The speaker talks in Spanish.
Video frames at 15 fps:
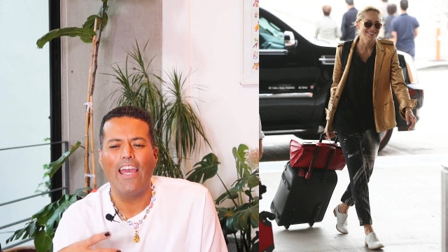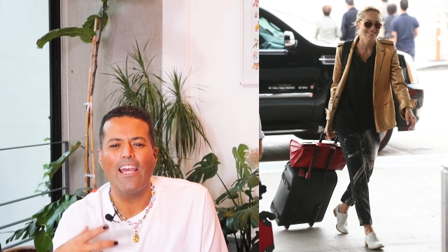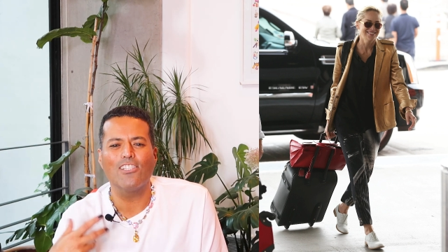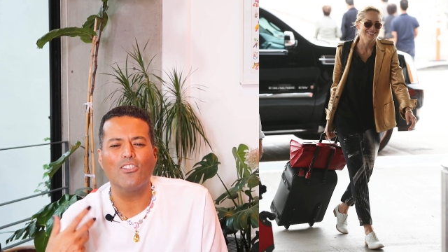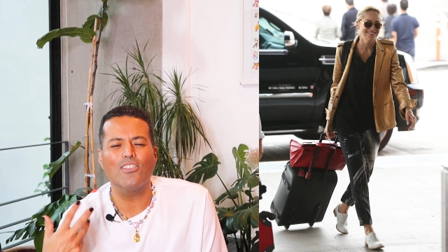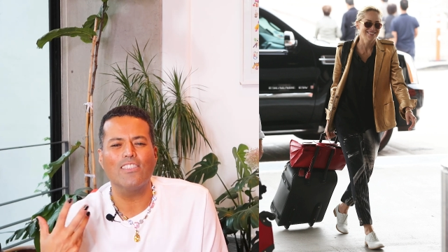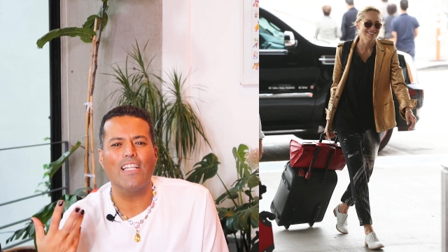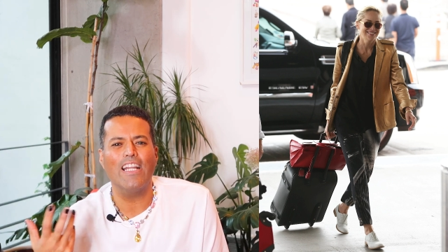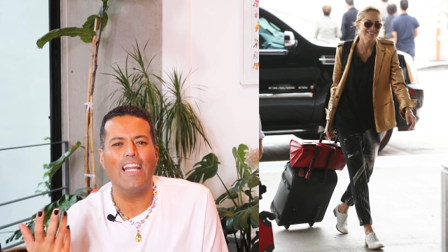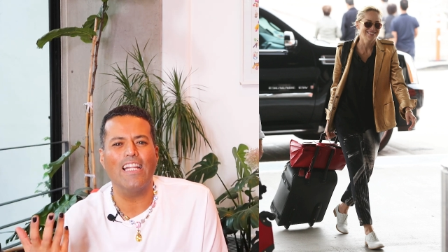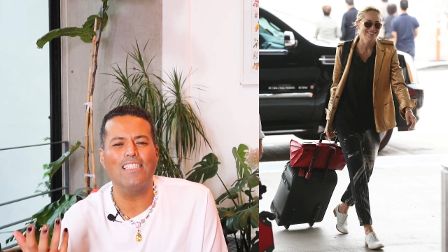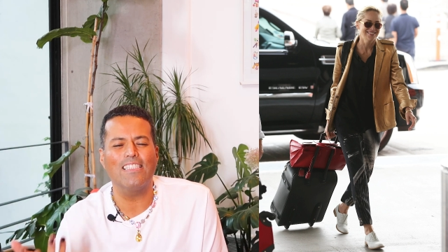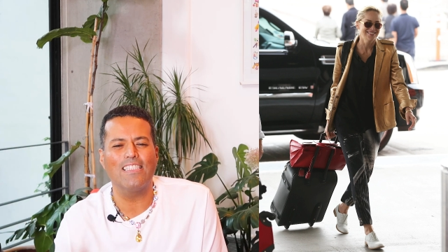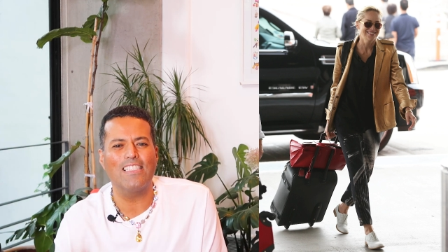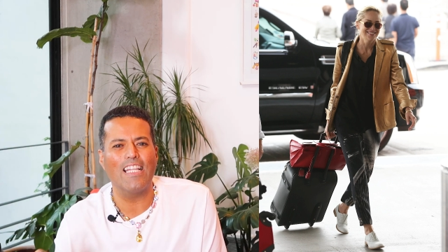Eso es
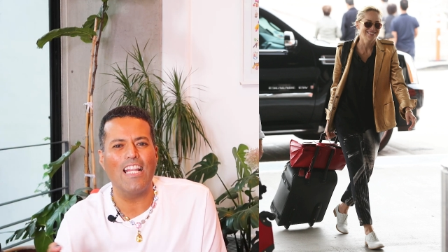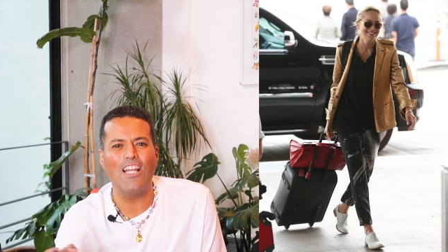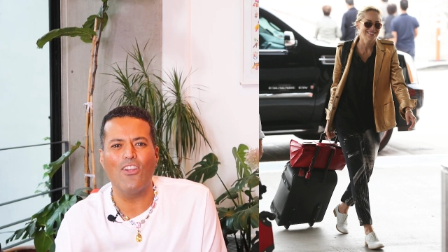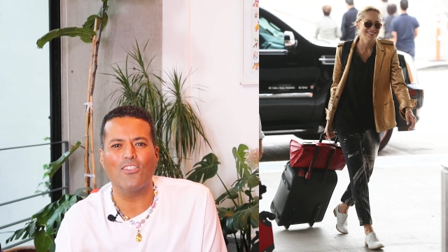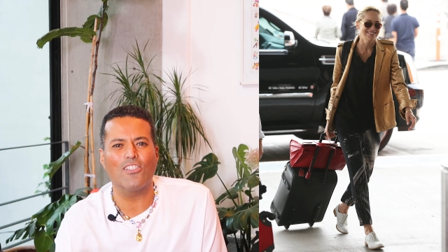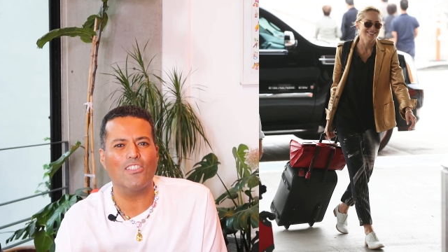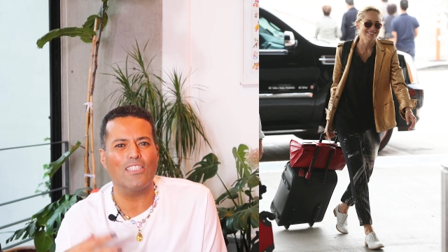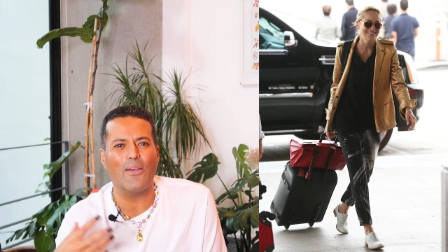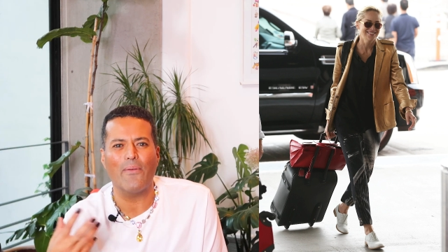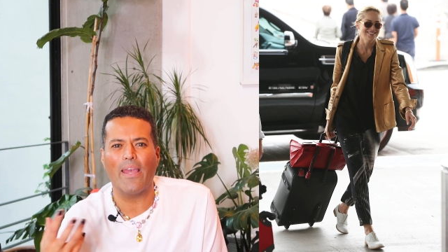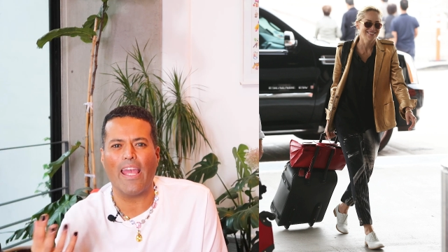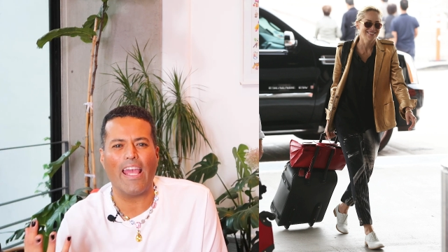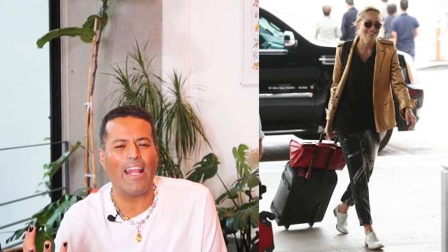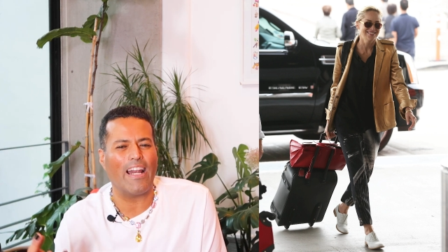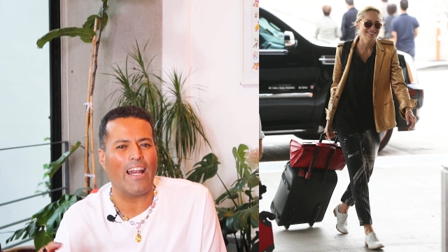tener estilos, es
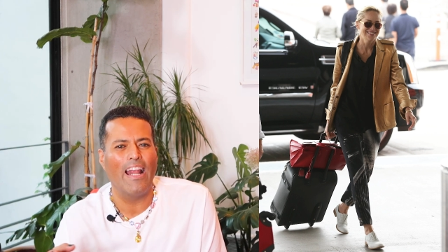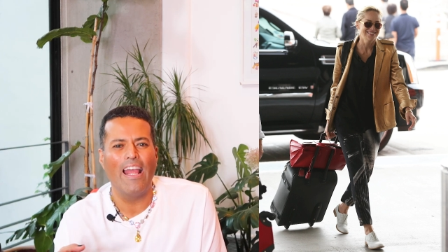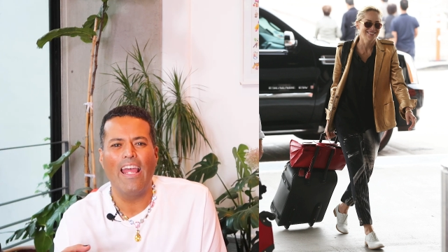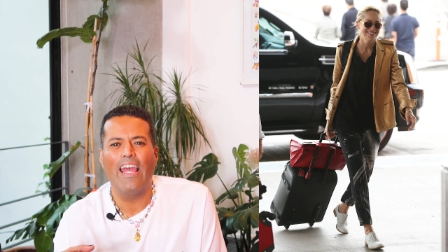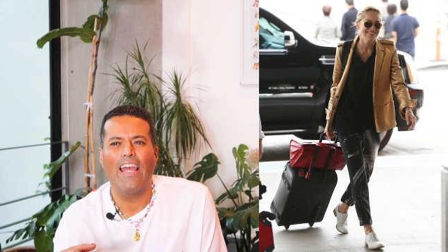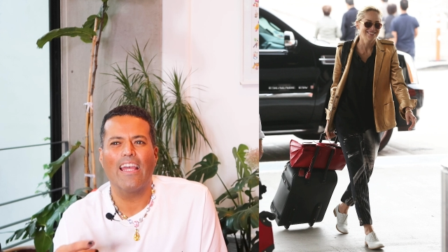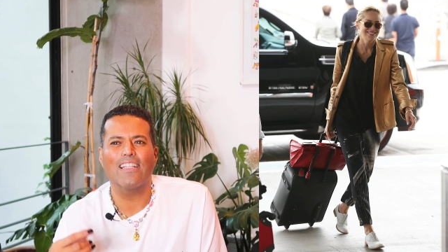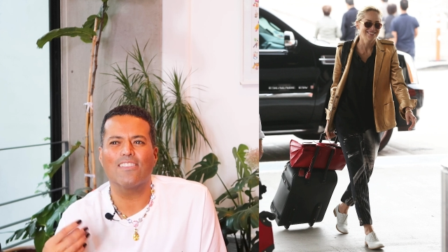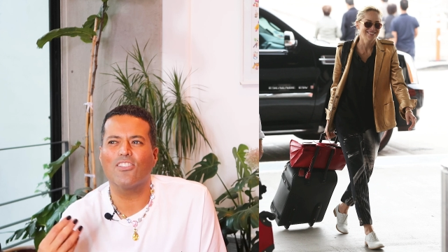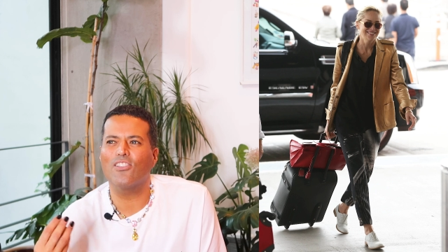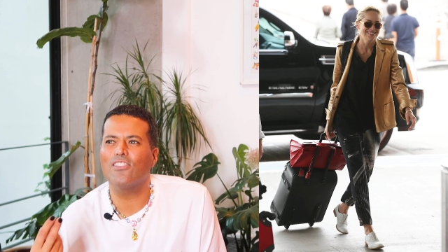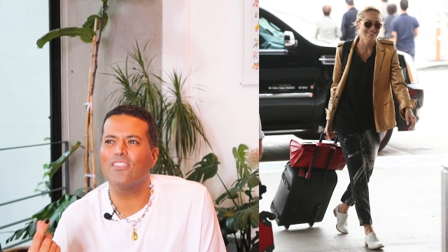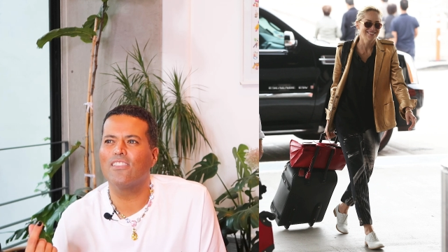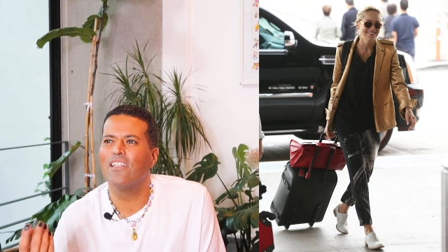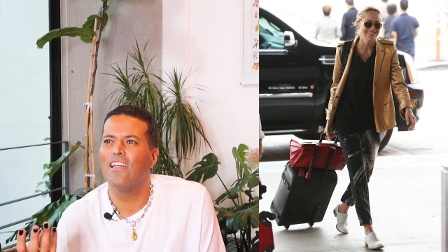saber,
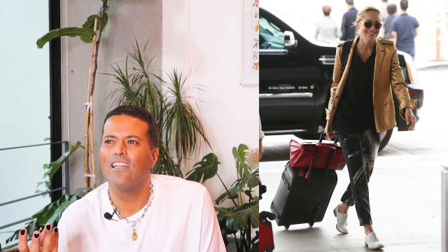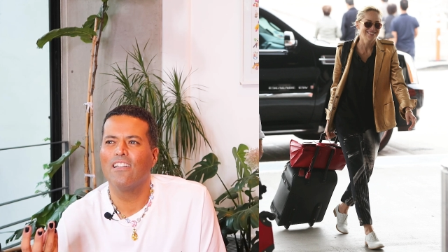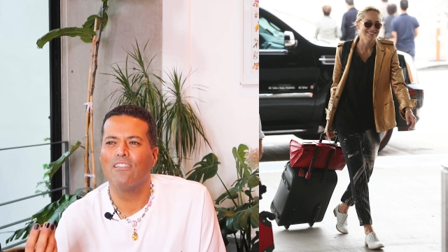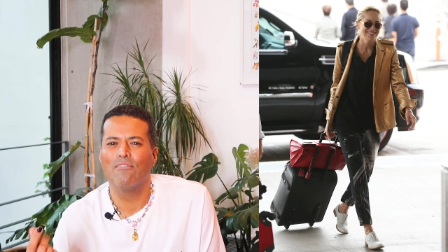eso es...